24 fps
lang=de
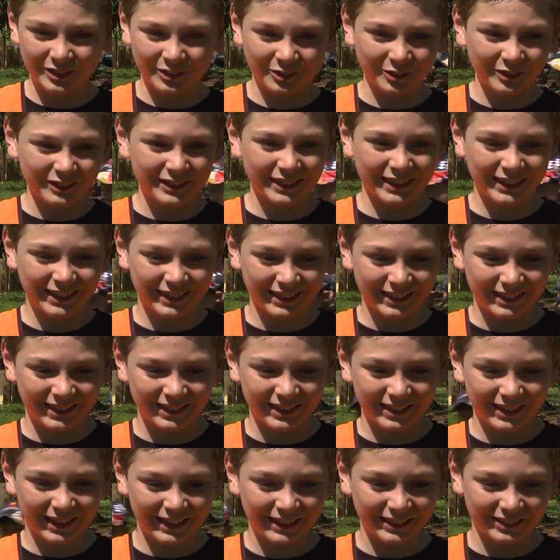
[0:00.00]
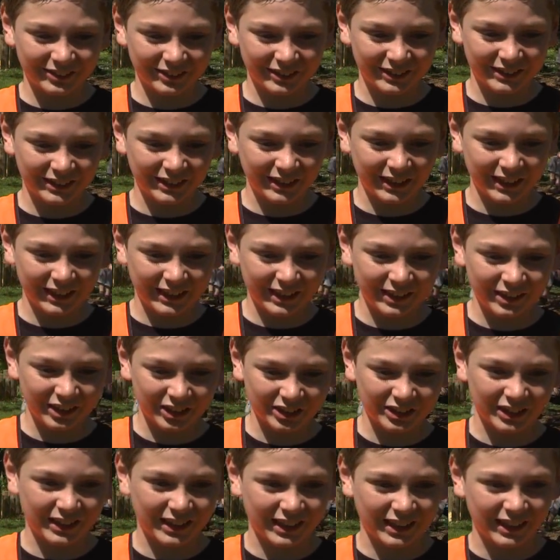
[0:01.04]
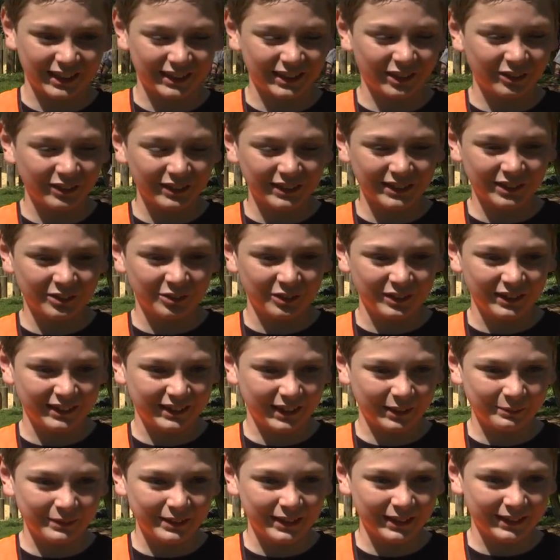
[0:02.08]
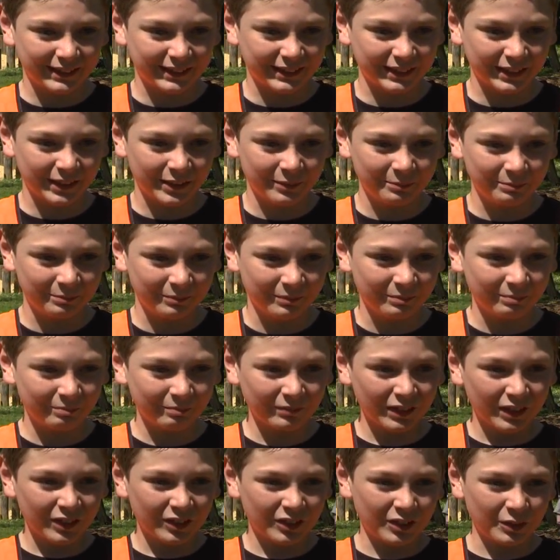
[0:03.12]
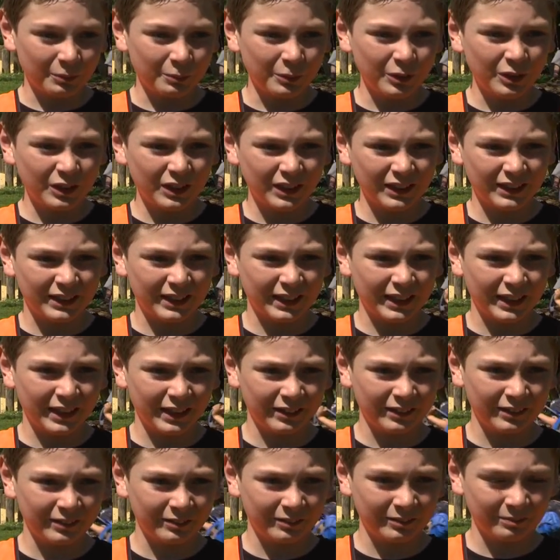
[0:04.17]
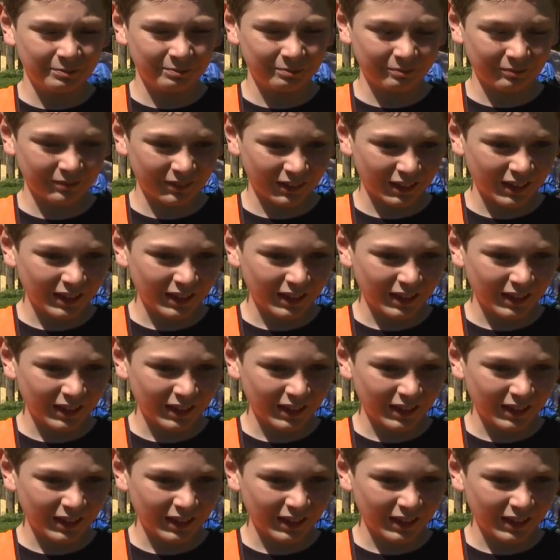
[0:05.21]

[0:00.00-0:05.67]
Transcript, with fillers: Jutta äh, halt durch die Kinderstadt Andershausen und sammelt ähm, den Müll, den